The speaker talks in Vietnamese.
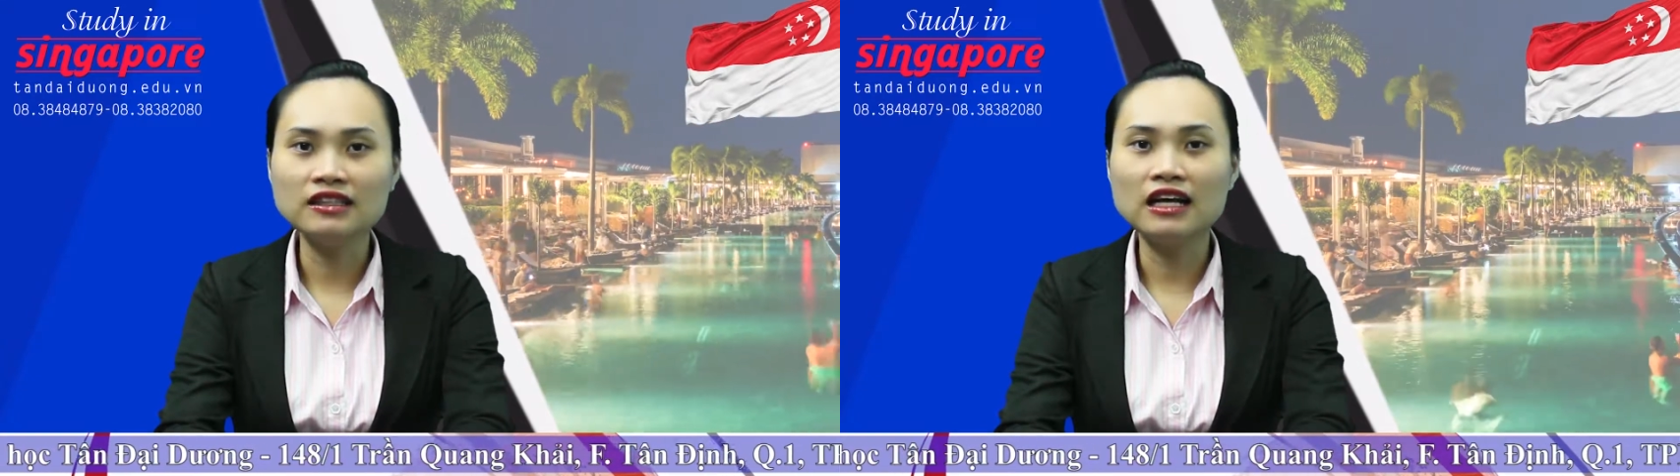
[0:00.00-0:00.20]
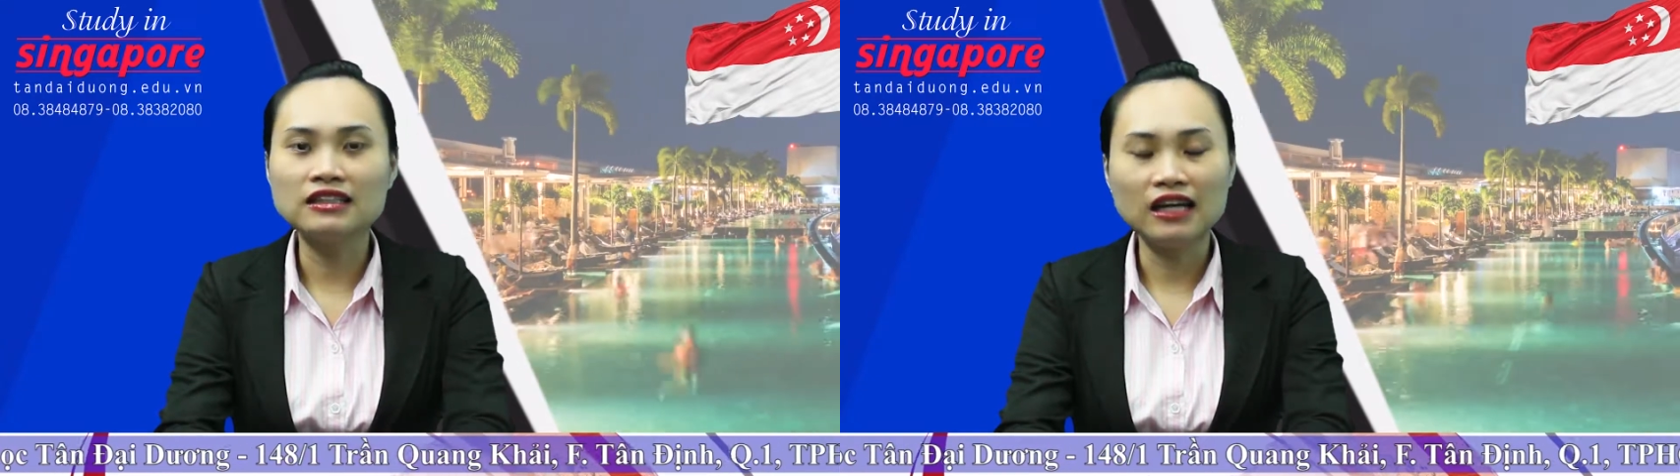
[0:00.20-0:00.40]

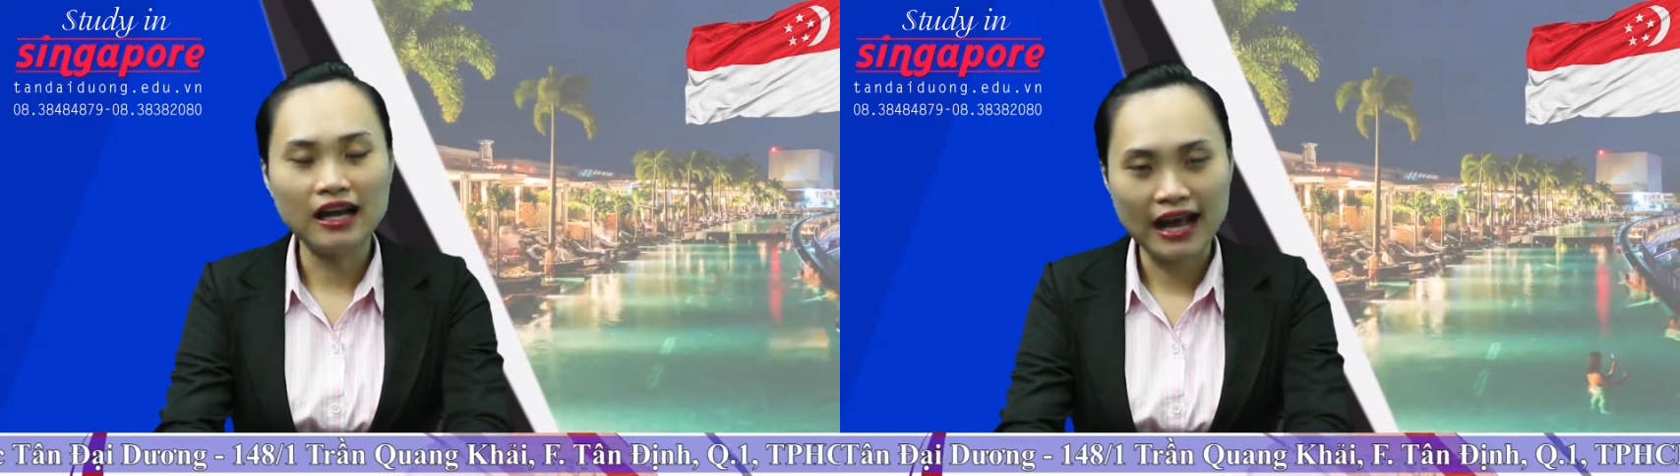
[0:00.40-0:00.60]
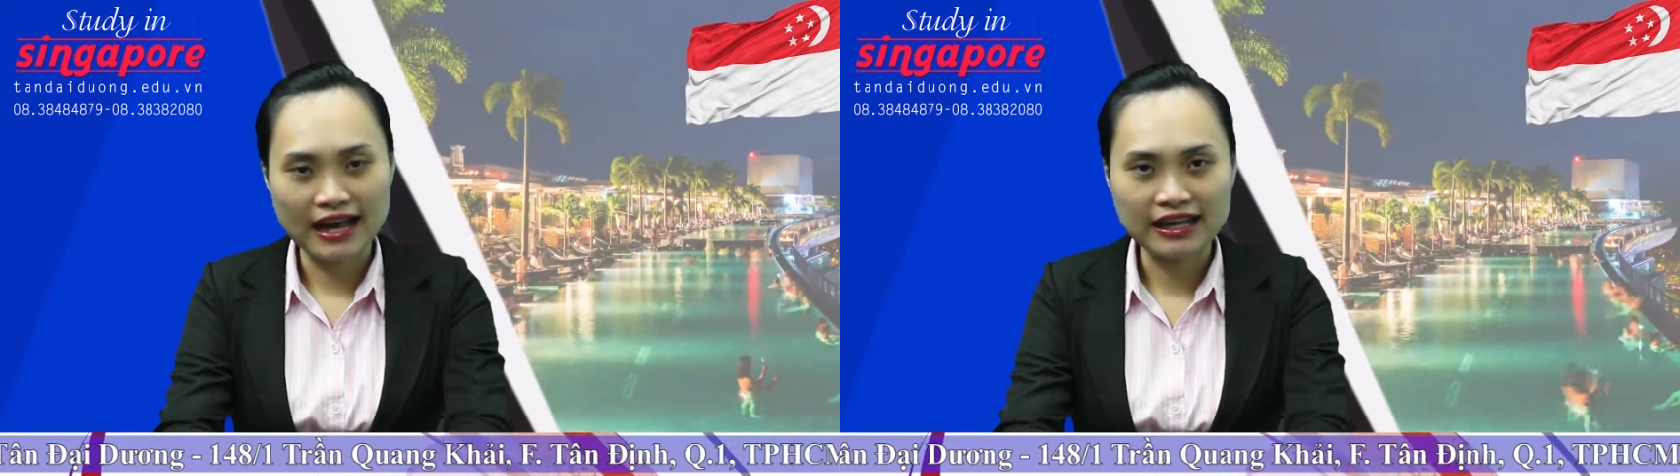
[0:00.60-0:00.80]
nên tất
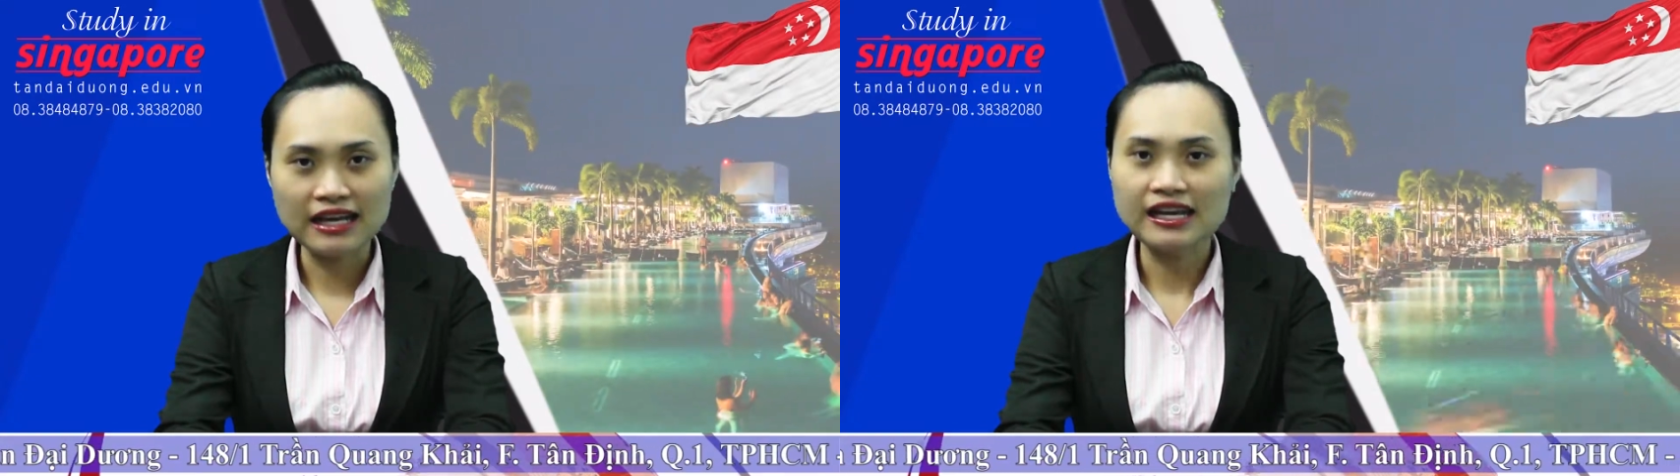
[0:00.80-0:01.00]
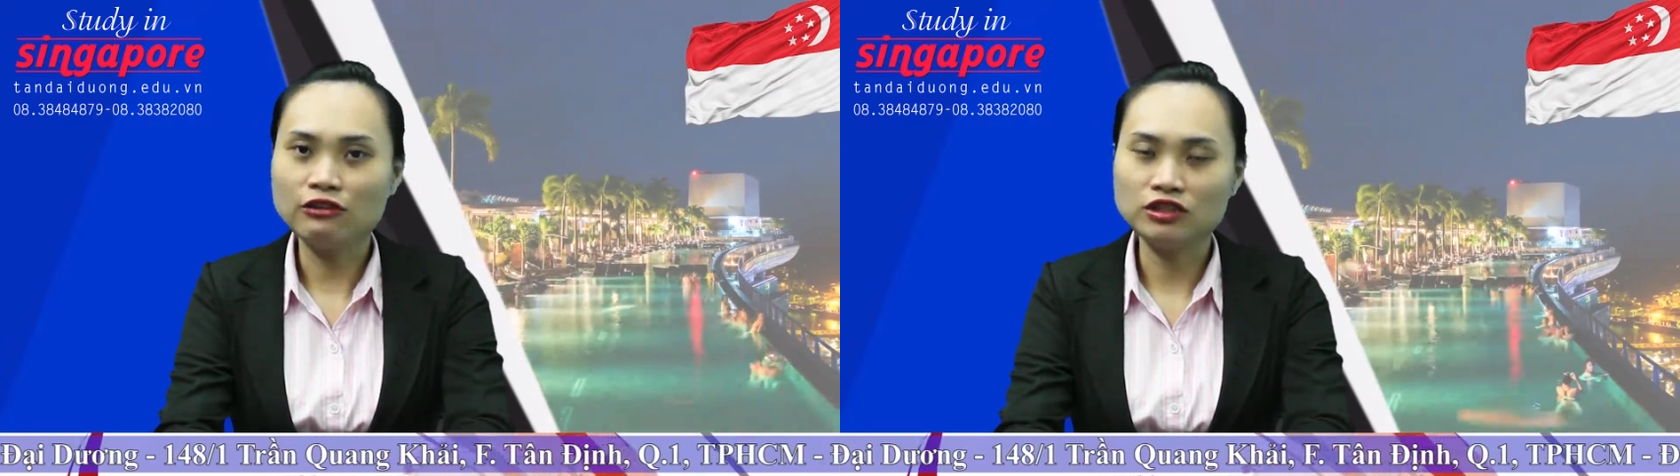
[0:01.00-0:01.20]
cả
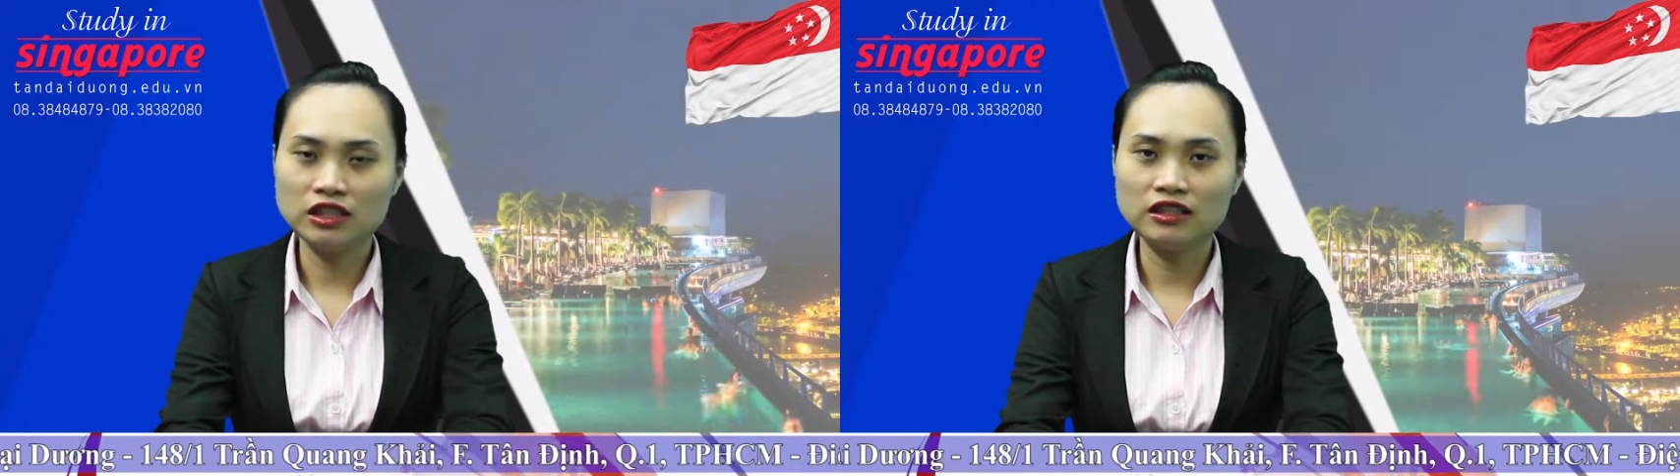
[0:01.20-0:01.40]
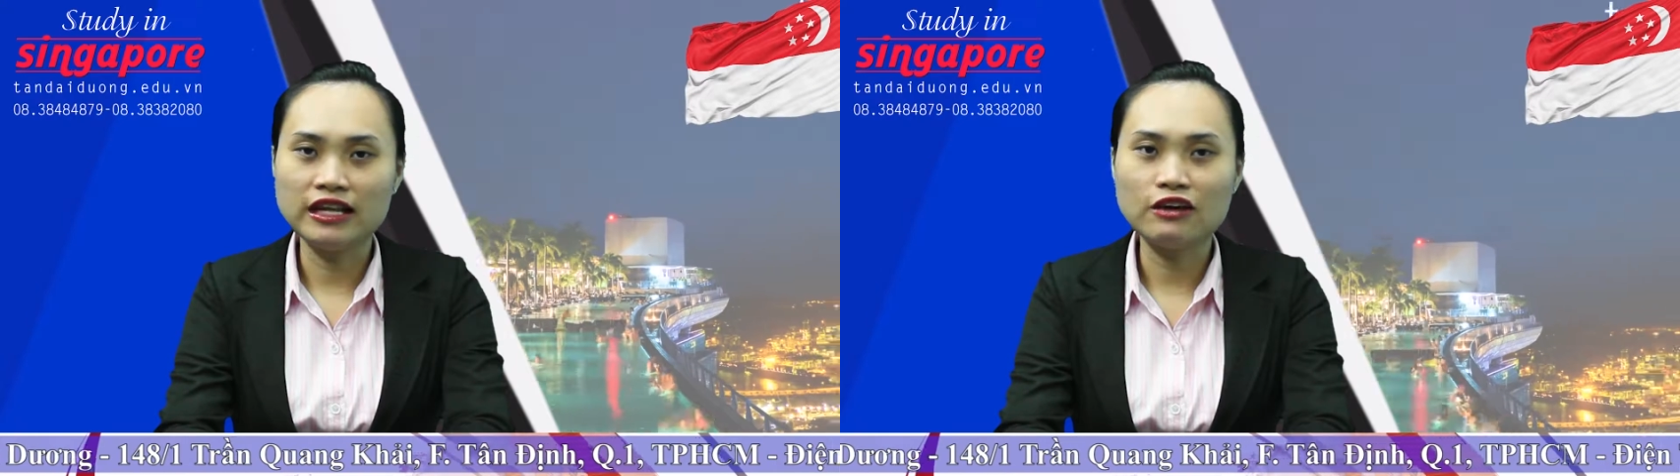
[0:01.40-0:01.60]
các giáo
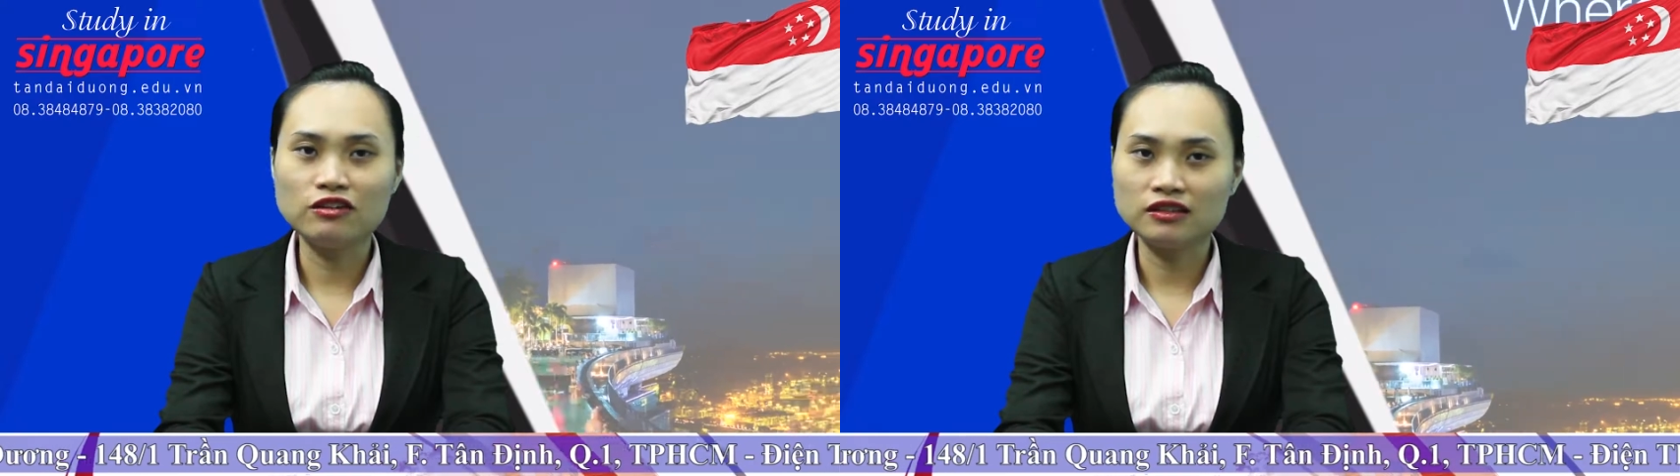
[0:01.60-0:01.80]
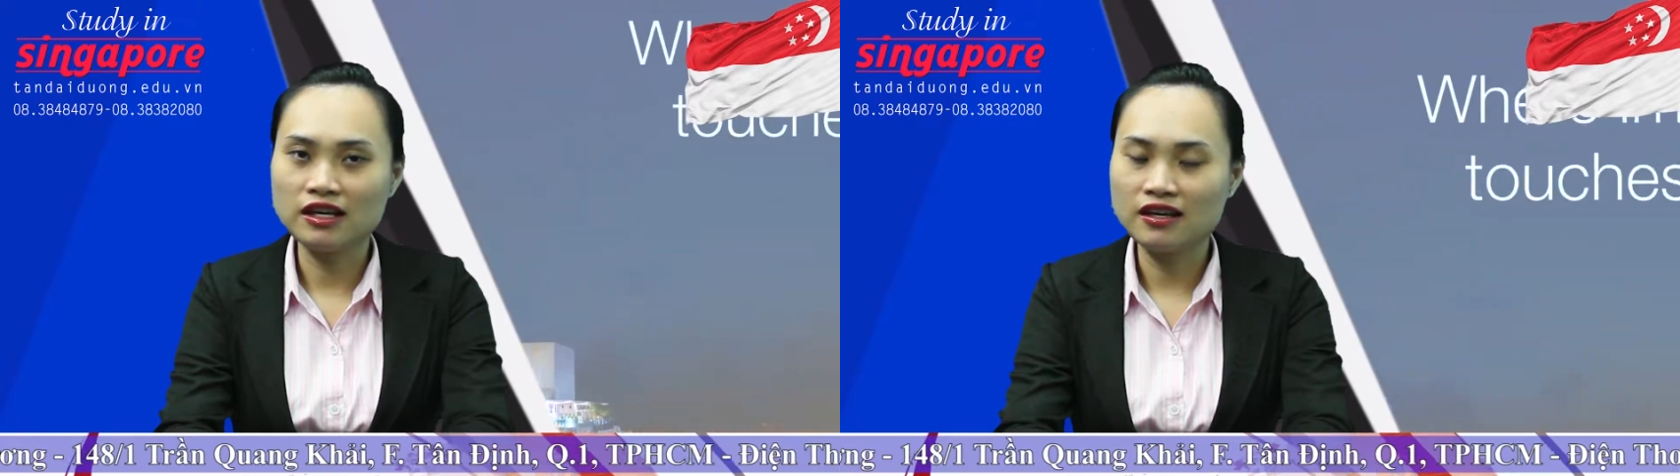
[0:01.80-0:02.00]
trình đều được thiết